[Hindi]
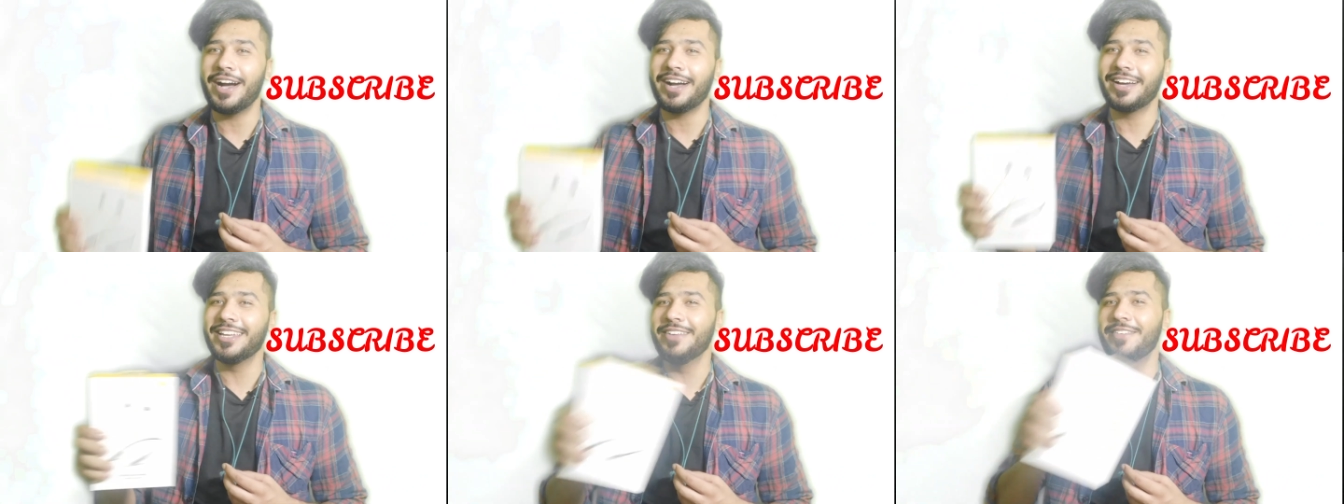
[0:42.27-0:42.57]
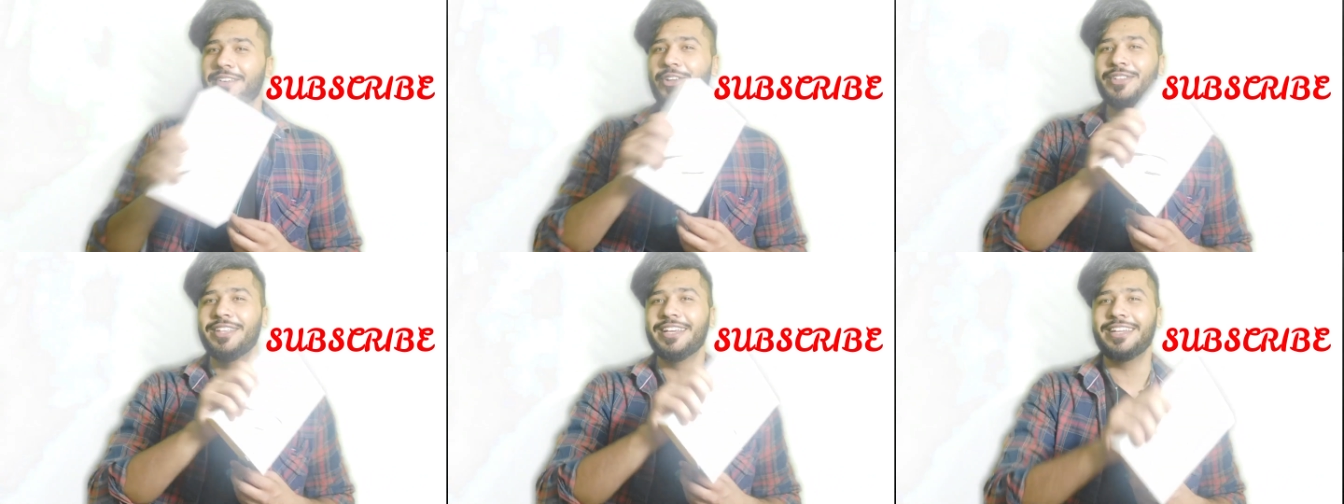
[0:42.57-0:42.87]
अगली
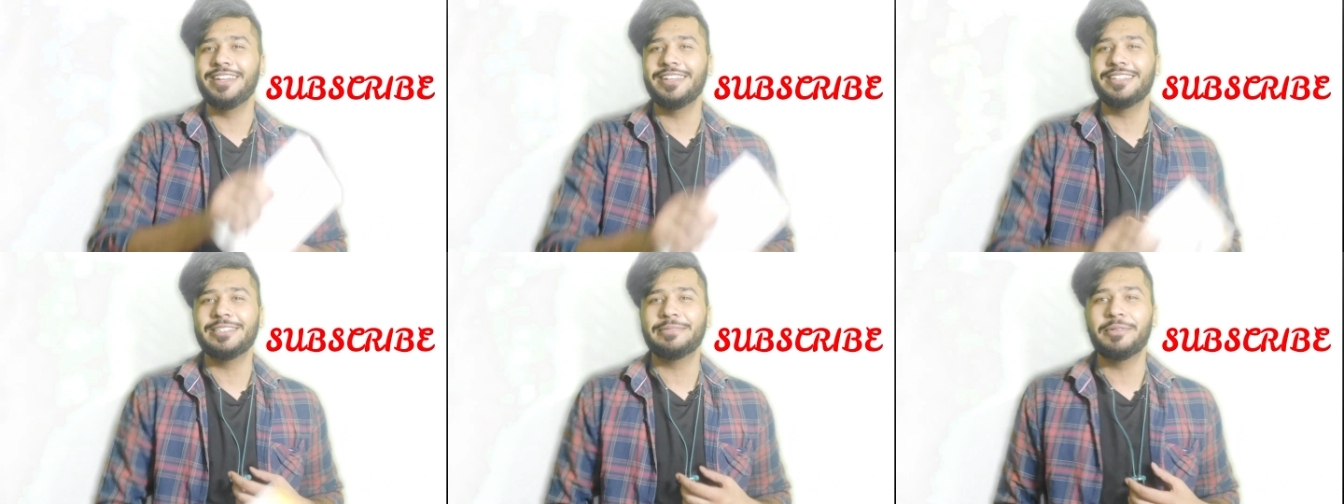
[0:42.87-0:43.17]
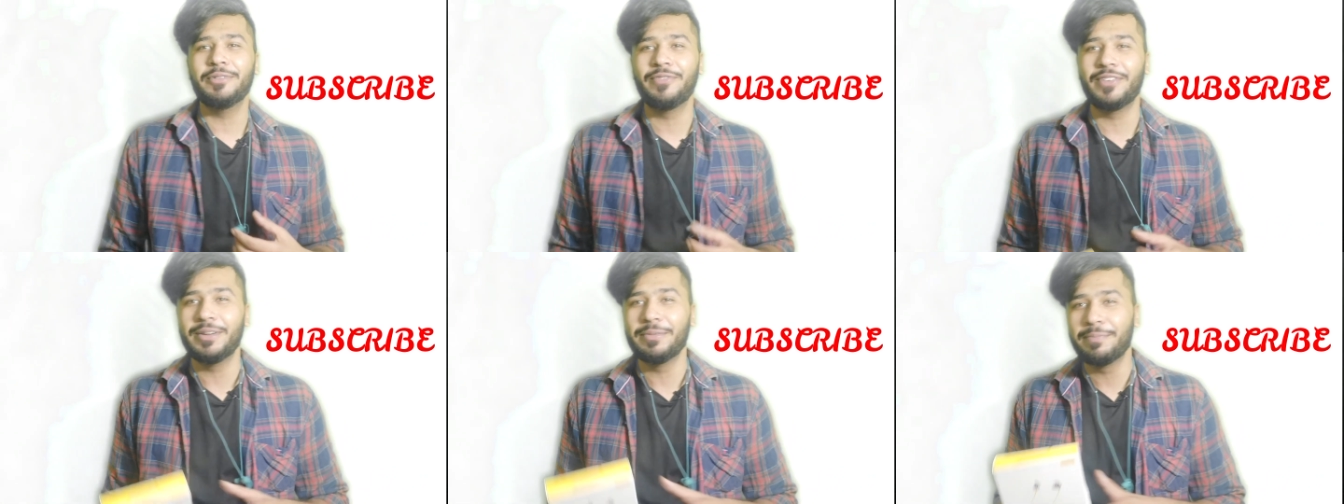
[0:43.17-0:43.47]
वीडियो देखनी है
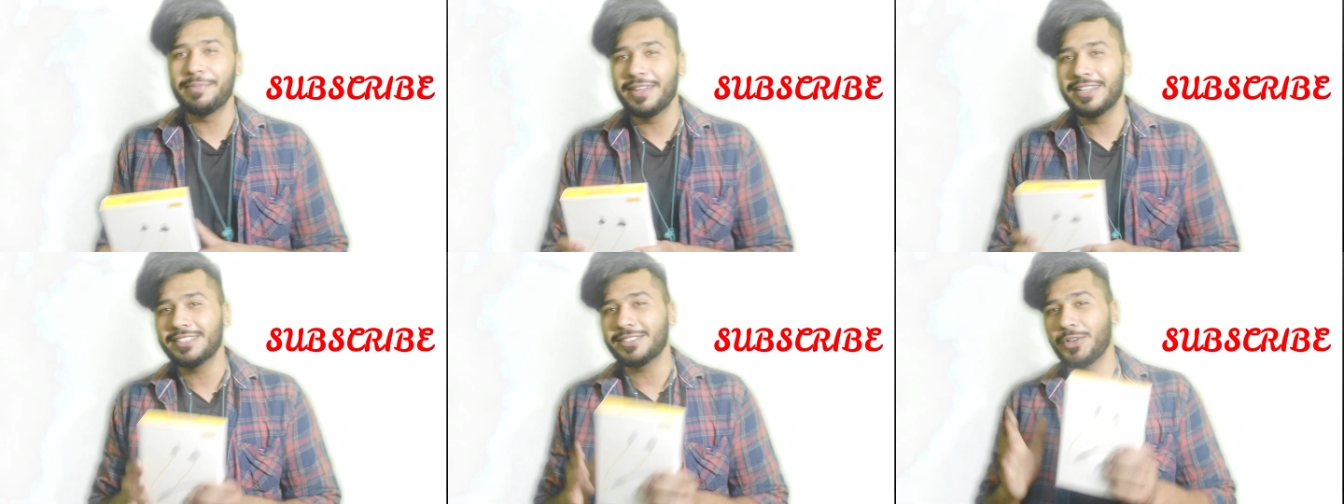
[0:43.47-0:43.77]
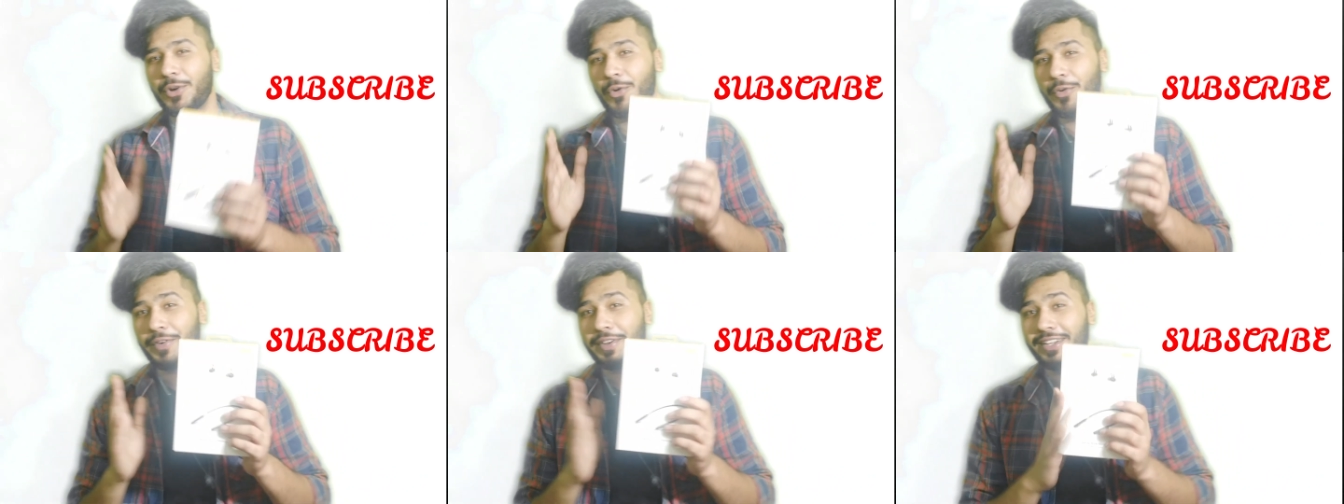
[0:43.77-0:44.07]
जिसमें वन प्लस
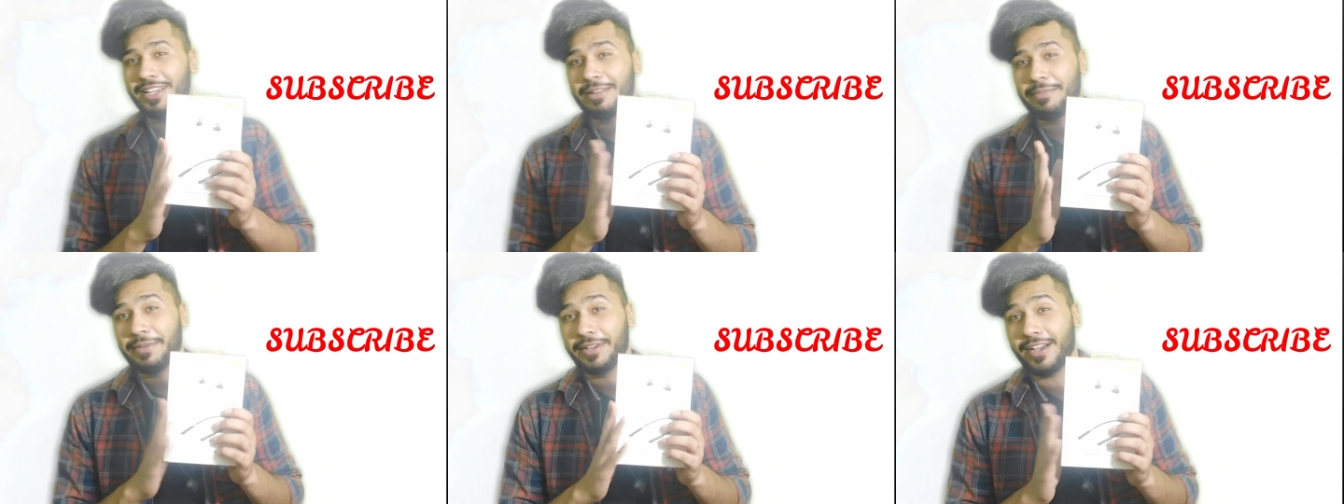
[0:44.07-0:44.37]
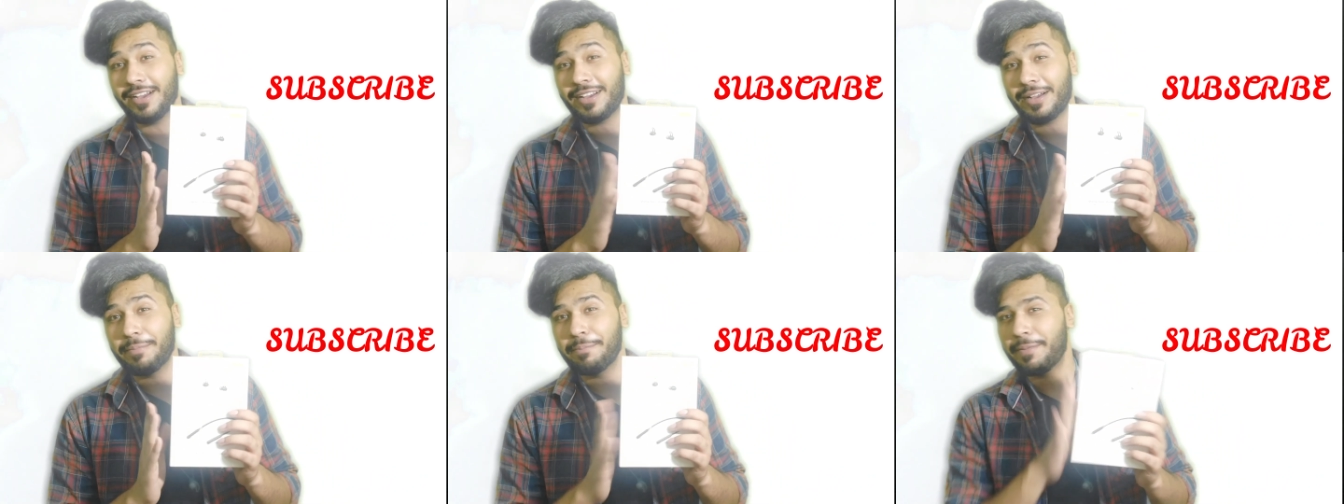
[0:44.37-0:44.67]
और रियल मी
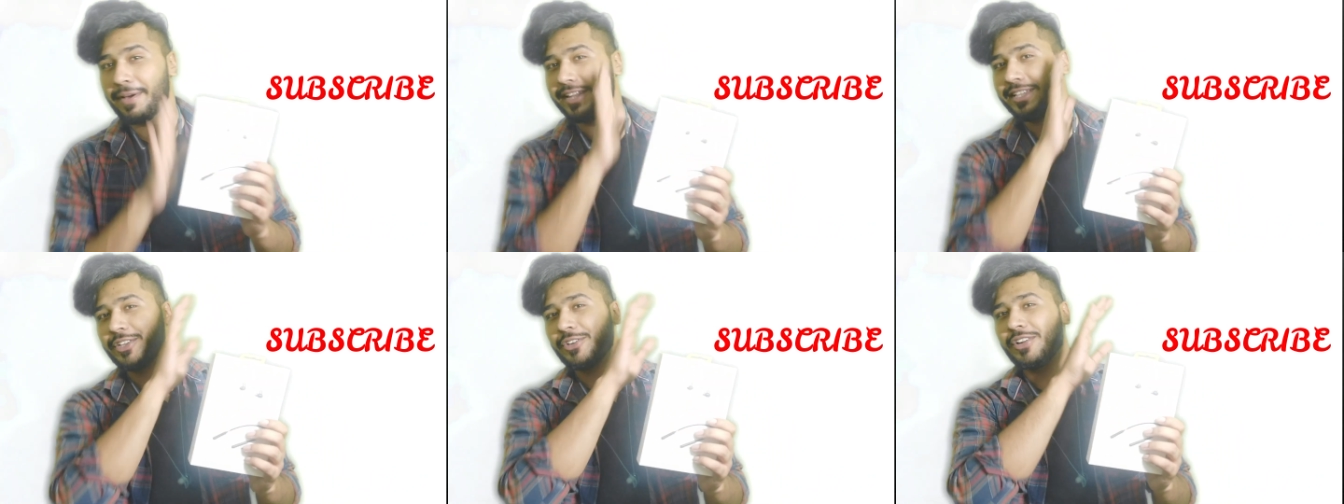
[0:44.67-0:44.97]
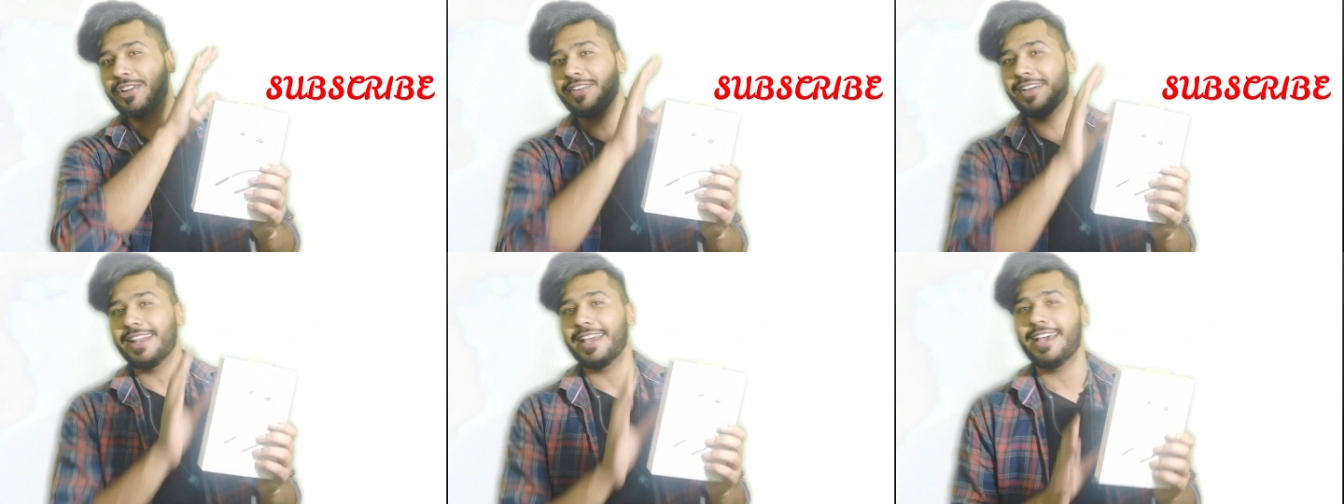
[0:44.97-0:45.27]
का कंपैरिजन
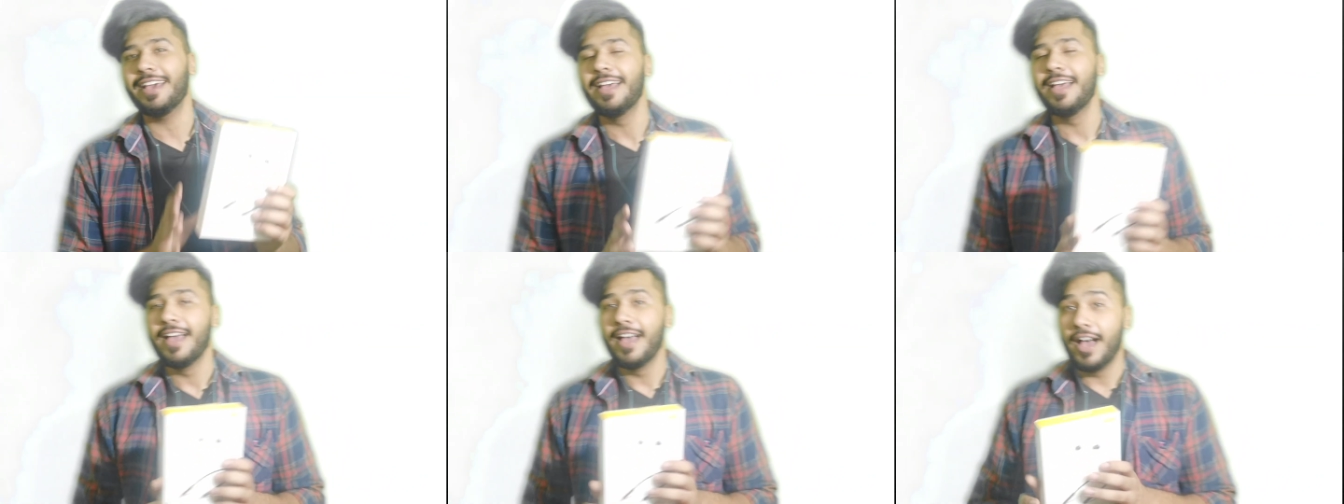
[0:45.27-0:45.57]
होने वाला है